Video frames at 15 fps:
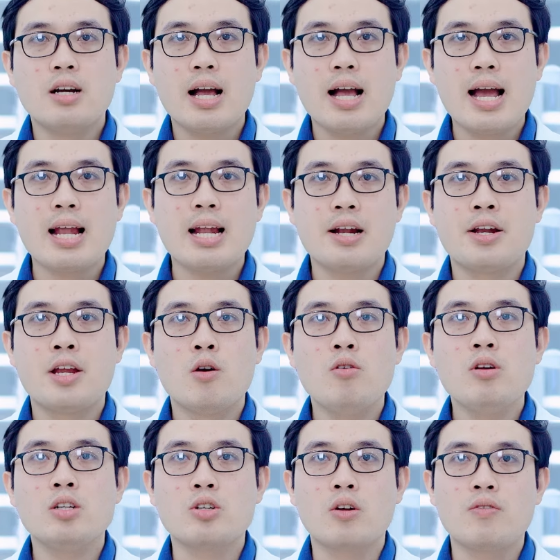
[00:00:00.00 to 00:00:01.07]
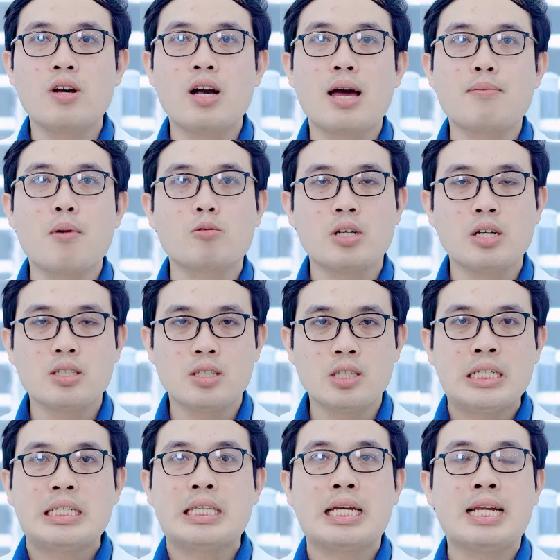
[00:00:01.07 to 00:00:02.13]
Thứ hai là nếu lựa chọn phương án bọc răng
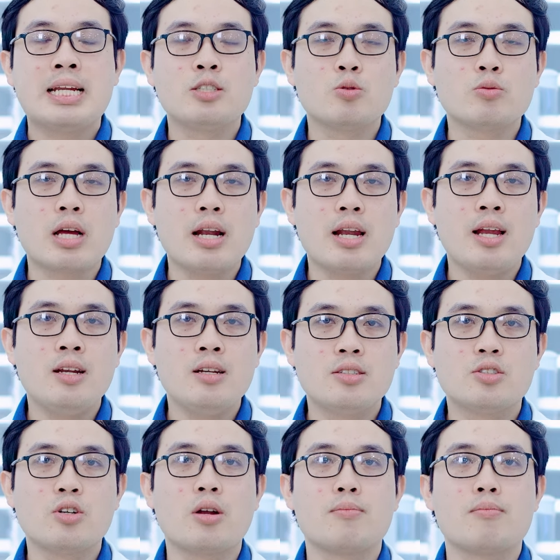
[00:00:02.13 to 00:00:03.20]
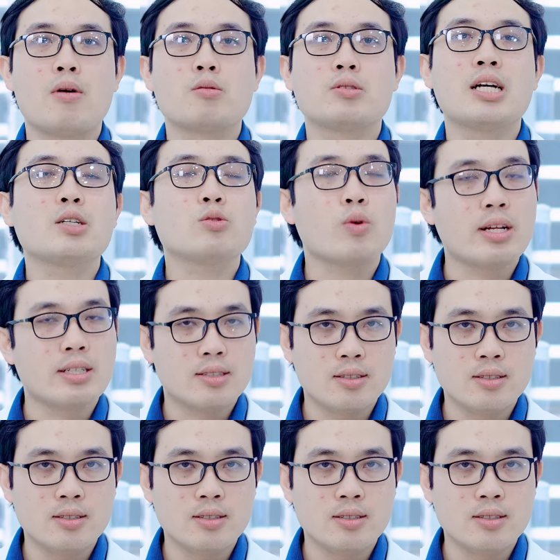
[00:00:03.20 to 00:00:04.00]
sứ thì chúng ta nên lựa chọn bọc răng toàn